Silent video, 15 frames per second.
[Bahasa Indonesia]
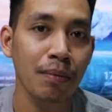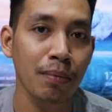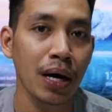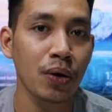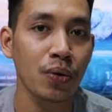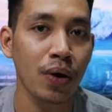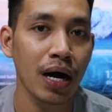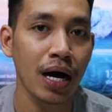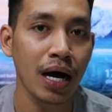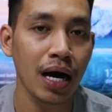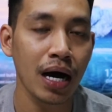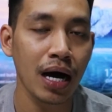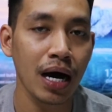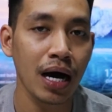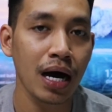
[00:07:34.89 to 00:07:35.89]
bahwa
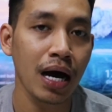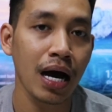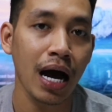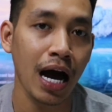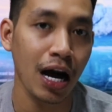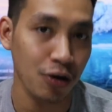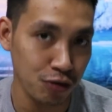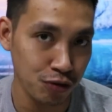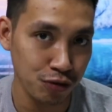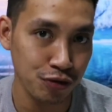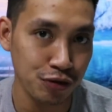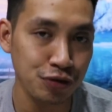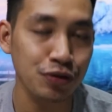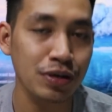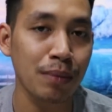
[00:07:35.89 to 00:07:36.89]

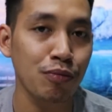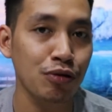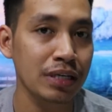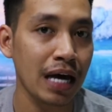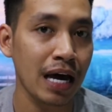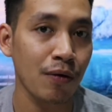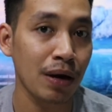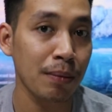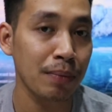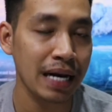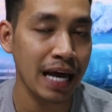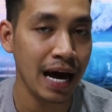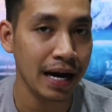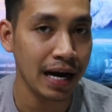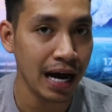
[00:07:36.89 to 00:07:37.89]
aku juga punya hewan
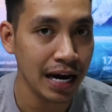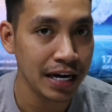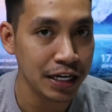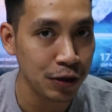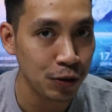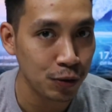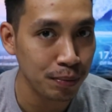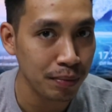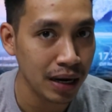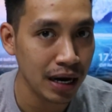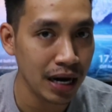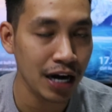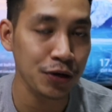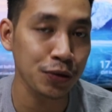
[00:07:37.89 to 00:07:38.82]
peliharaan di rumah,